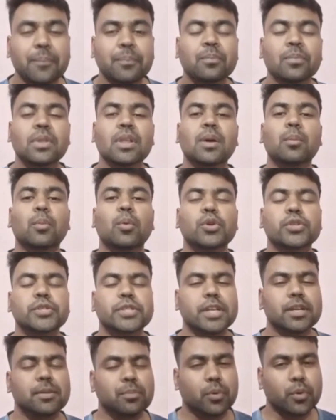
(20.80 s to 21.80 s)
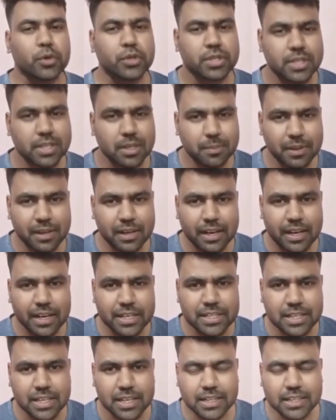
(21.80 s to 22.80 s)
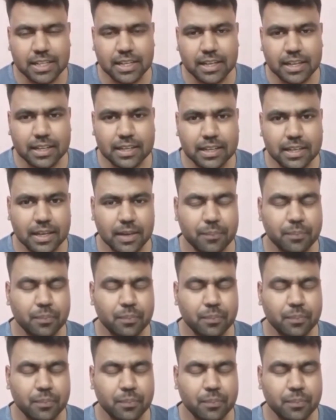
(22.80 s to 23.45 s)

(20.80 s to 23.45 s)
मोशन पोस्टर भी रिलीज कर दी गई है